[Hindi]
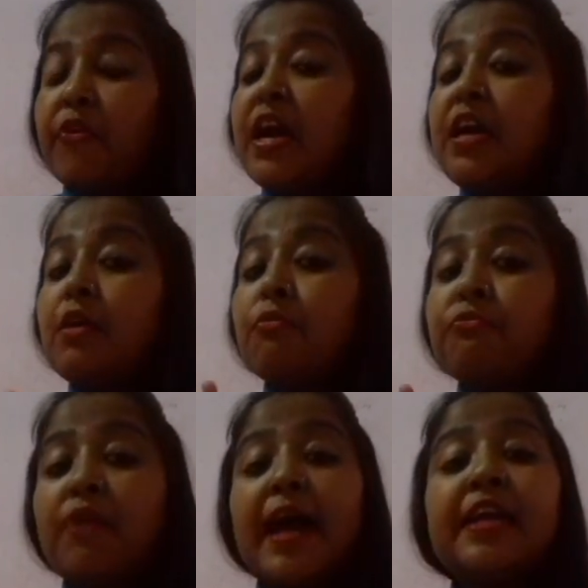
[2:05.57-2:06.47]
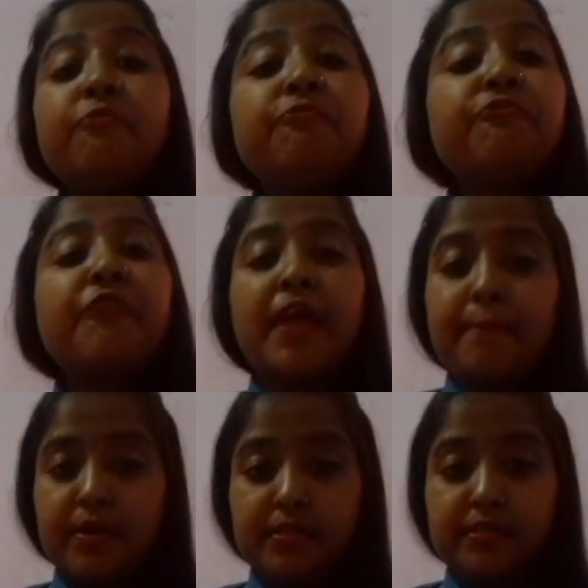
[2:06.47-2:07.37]
वर्ल्ड वाइड
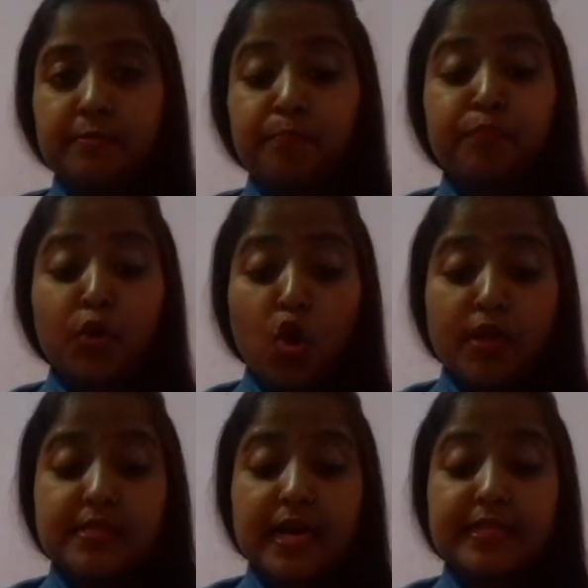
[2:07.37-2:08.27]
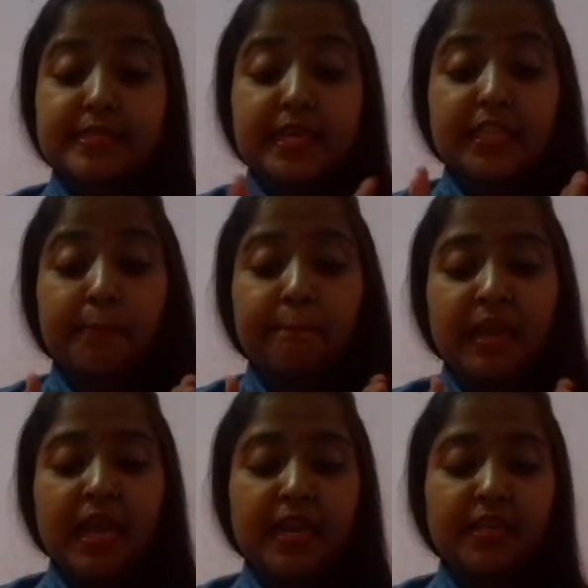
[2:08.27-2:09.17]
फेमस और साथ ही साथ एक
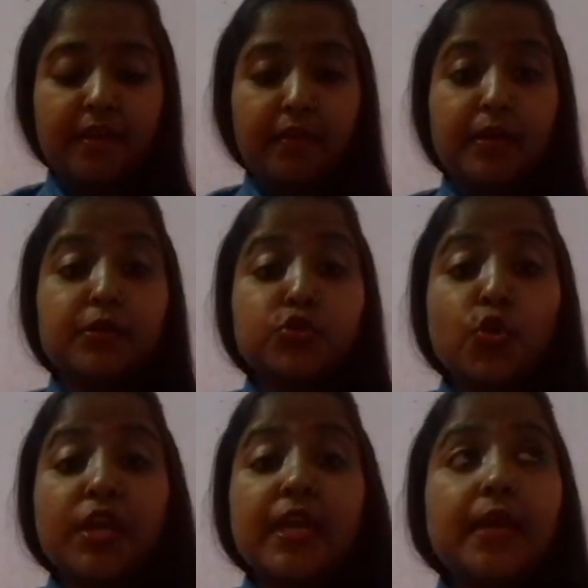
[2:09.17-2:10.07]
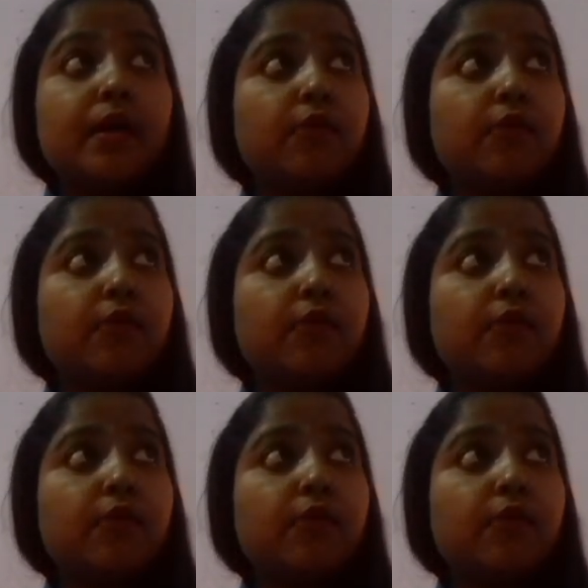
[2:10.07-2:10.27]
बिलेनियर जो कि